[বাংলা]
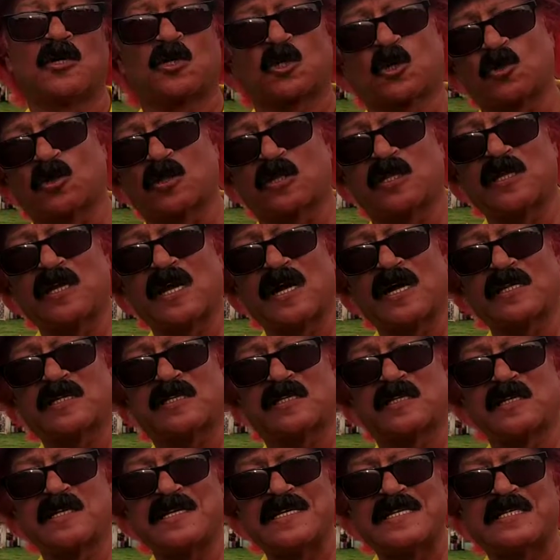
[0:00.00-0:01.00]
সত্যি আজ
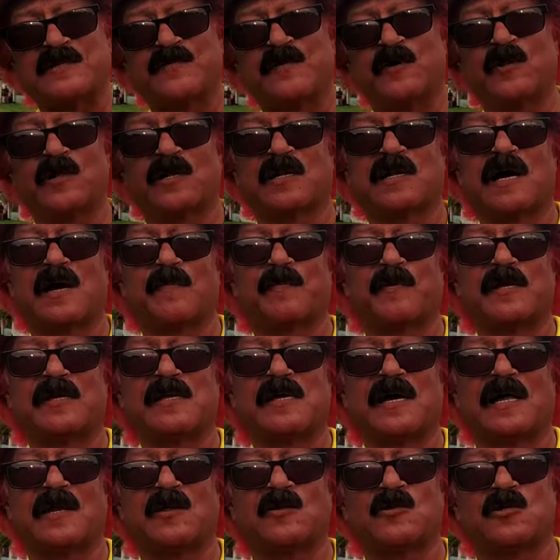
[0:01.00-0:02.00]
ইস্টবেঙ্গল ক্লাবকে
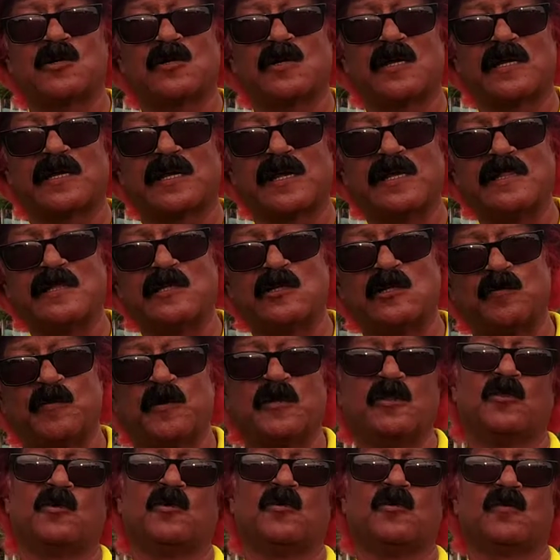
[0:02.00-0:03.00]
নিয়ে আলোচনা
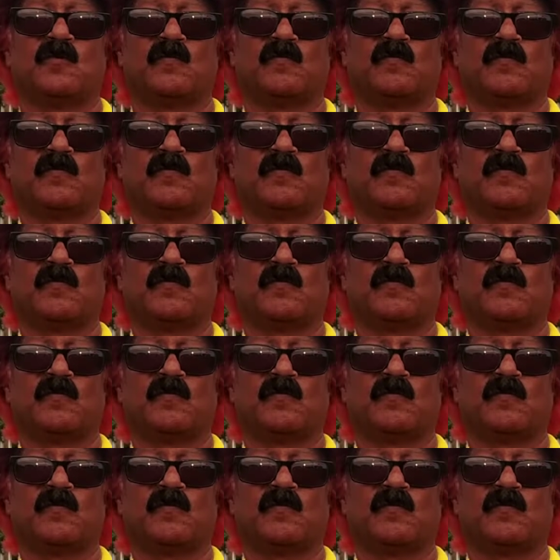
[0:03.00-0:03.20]
কেন্দ্রবিন্দু